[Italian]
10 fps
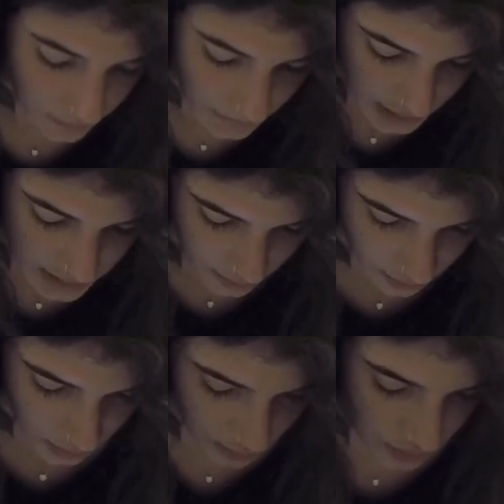
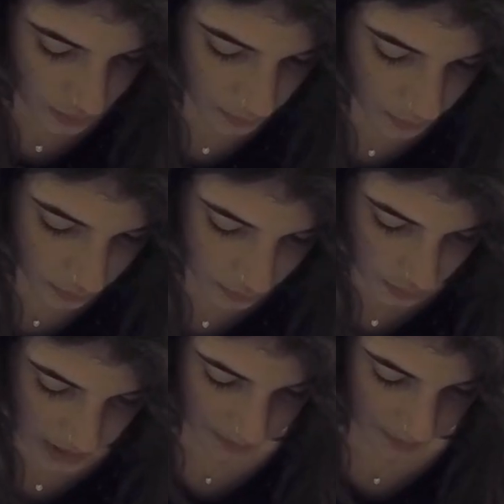sono, sono, molto
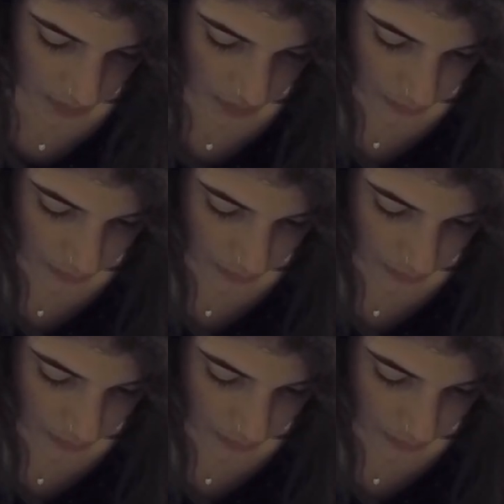curiosa per questo